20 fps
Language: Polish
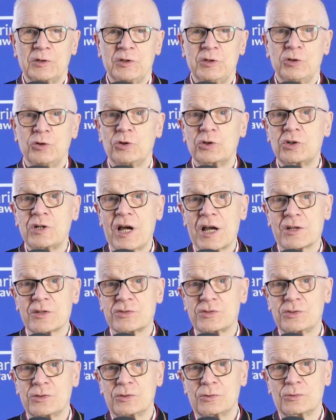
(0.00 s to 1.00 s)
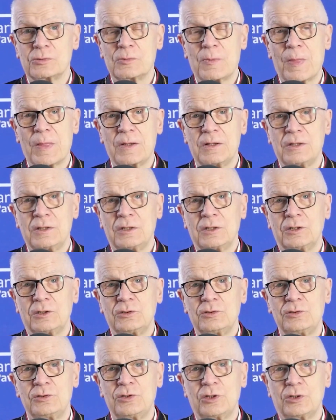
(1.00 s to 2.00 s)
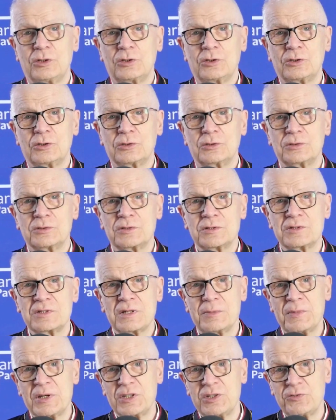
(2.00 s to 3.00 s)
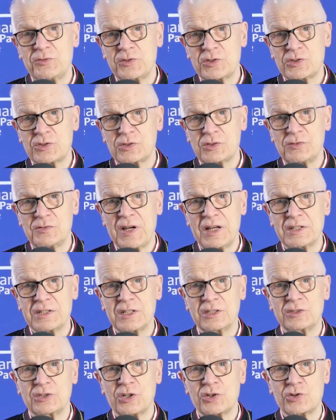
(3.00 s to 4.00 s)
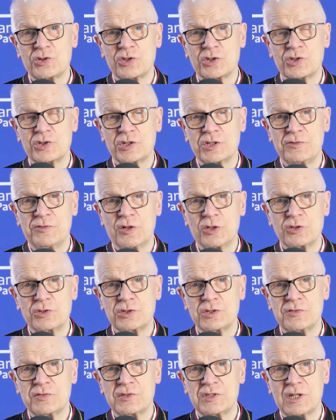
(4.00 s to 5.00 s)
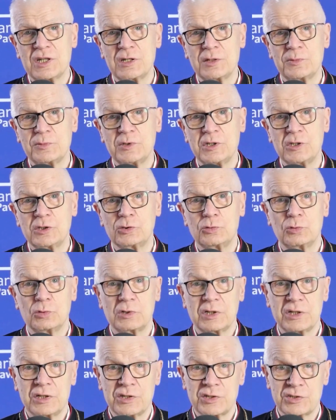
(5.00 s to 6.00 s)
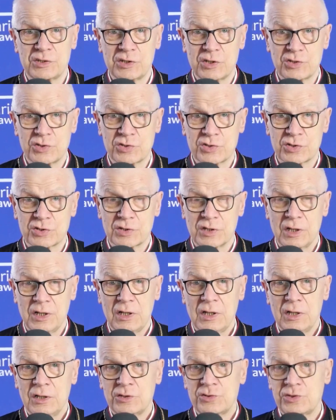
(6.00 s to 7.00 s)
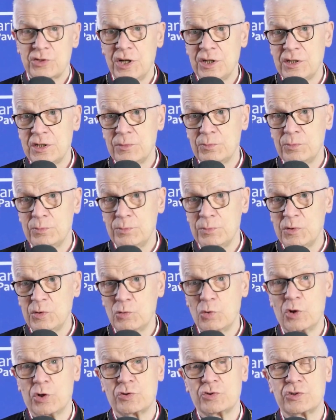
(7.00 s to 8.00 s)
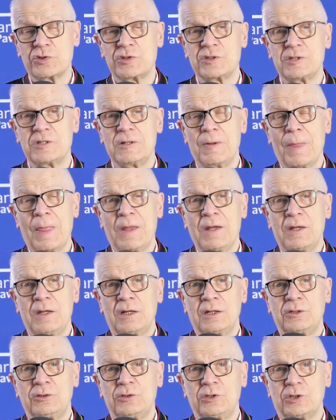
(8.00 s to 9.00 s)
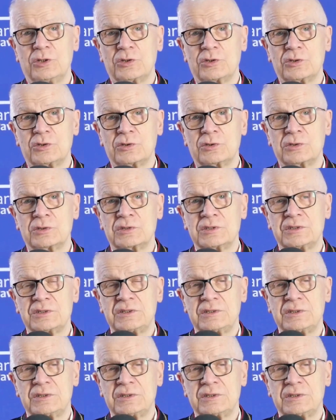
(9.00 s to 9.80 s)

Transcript: i okazją do zamanifestowania tej życzliwości wzajemnej, która jest też cieniem miłości, do